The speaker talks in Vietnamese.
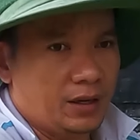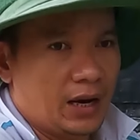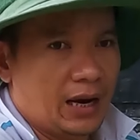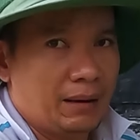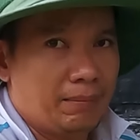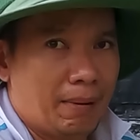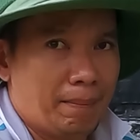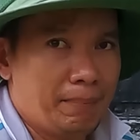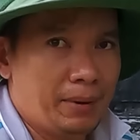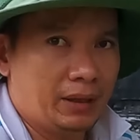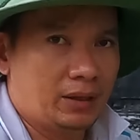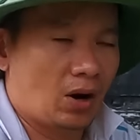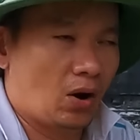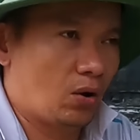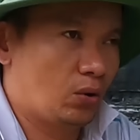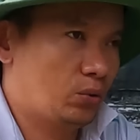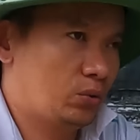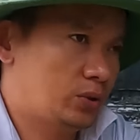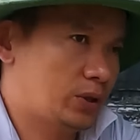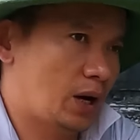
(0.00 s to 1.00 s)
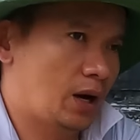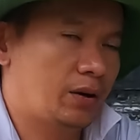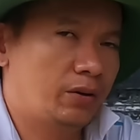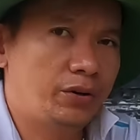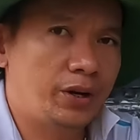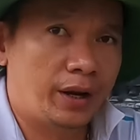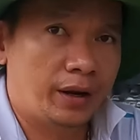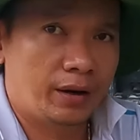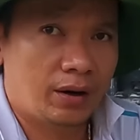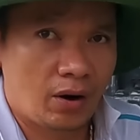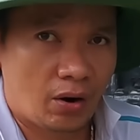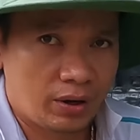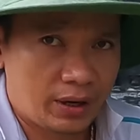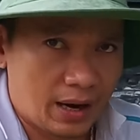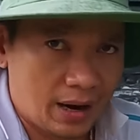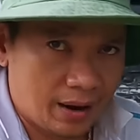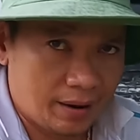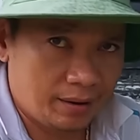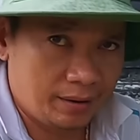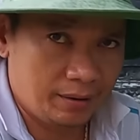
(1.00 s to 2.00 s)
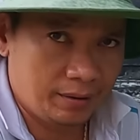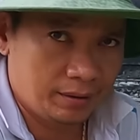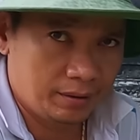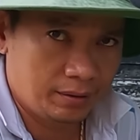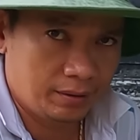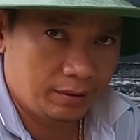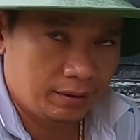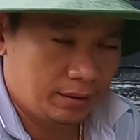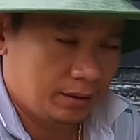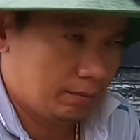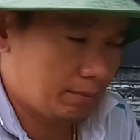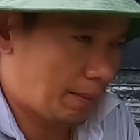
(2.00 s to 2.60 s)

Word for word: vì nó hay bấm điện thoại, tôi sợ nó điện gọi cho ai. Ừ.